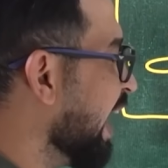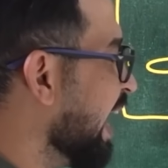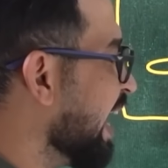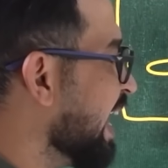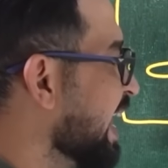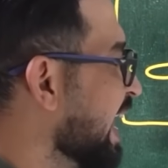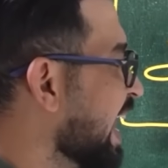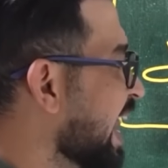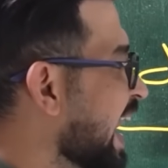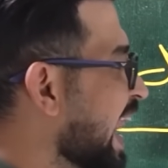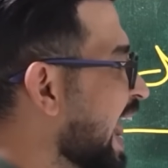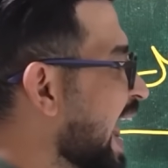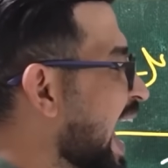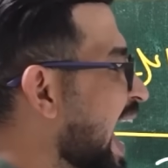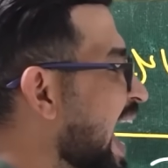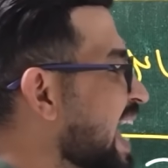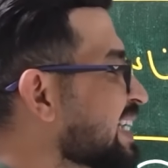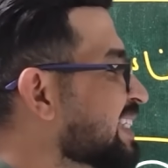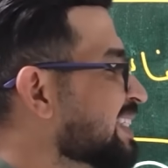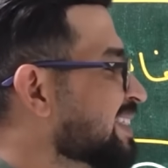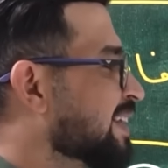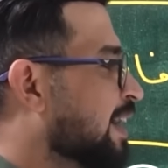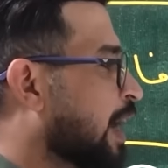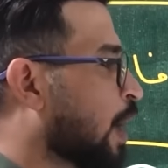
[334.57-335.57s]
هي
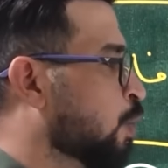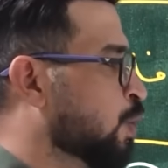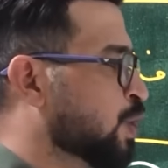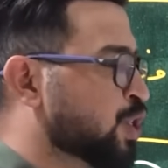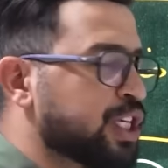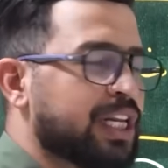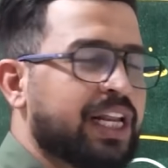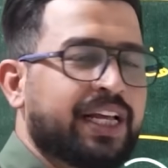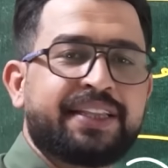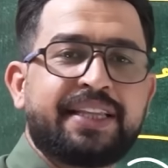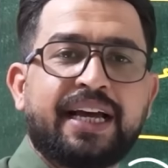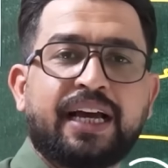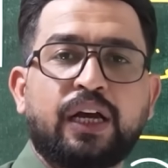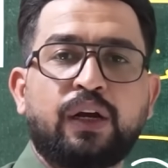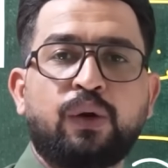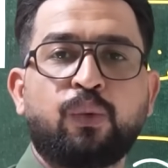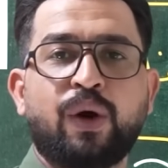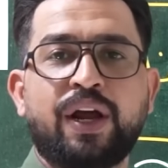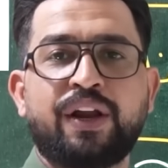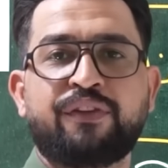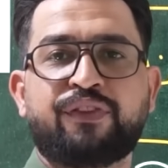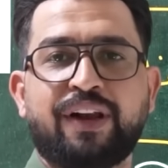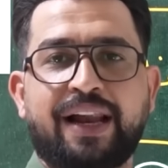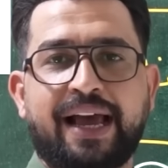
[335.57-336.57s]
الاسرع وسيله نقل
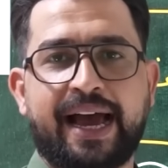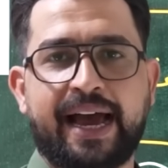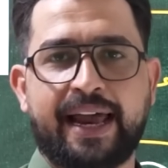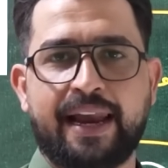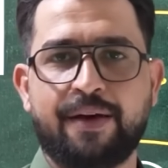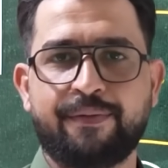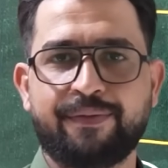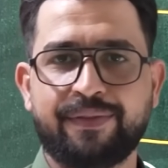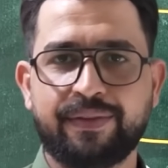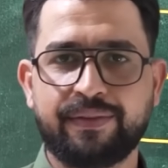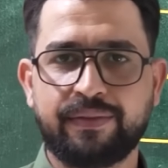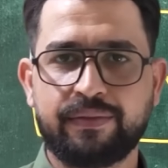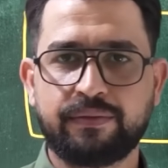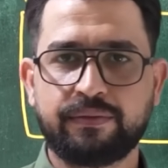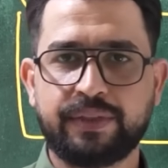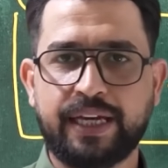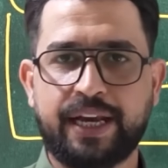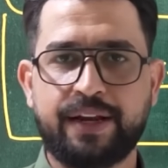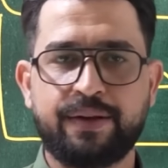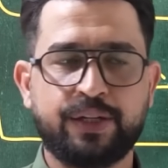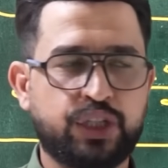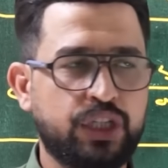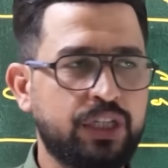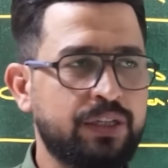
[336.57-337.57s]
وين في العالم
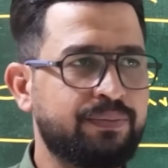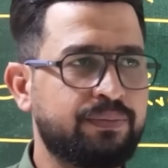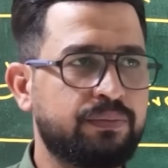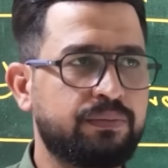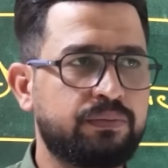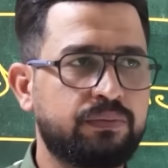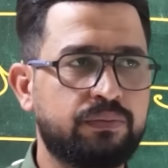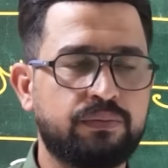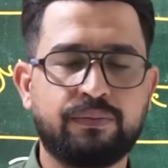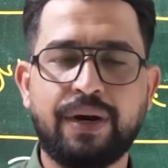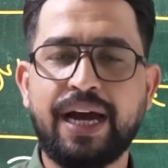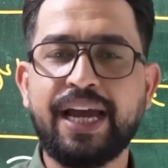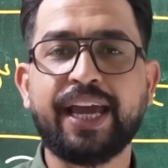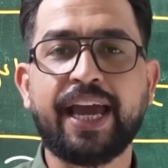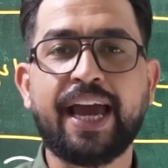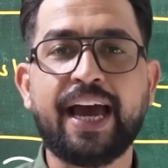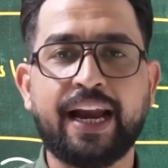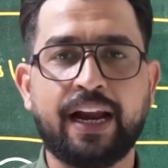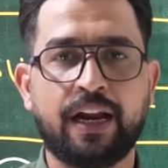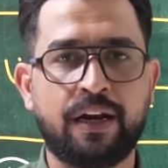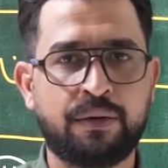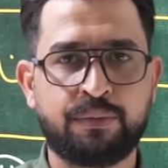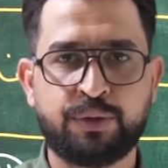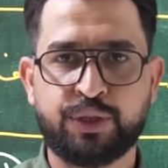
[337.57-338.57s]
يعني شيء ما
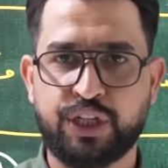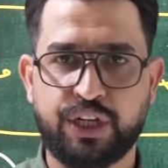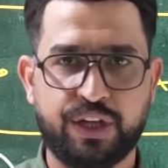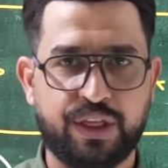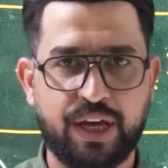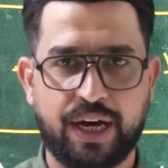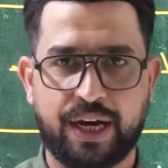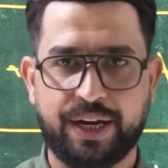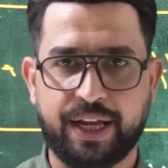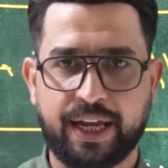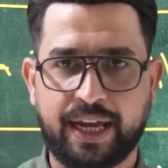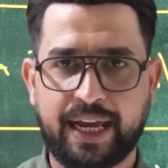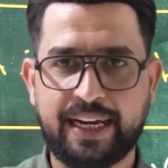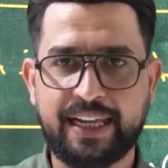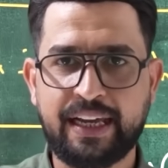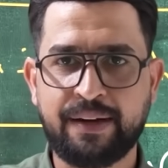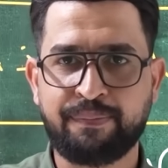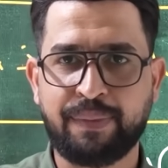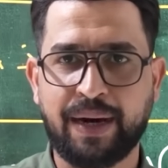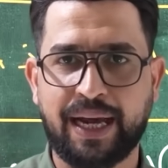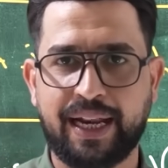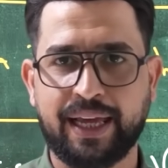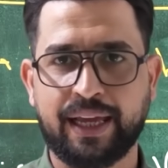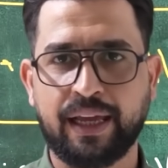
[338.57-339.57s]
يقارن بشيء ثاني خليها
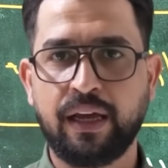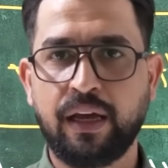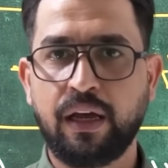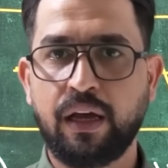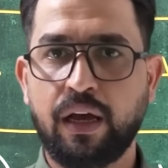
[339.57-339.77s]
ببالك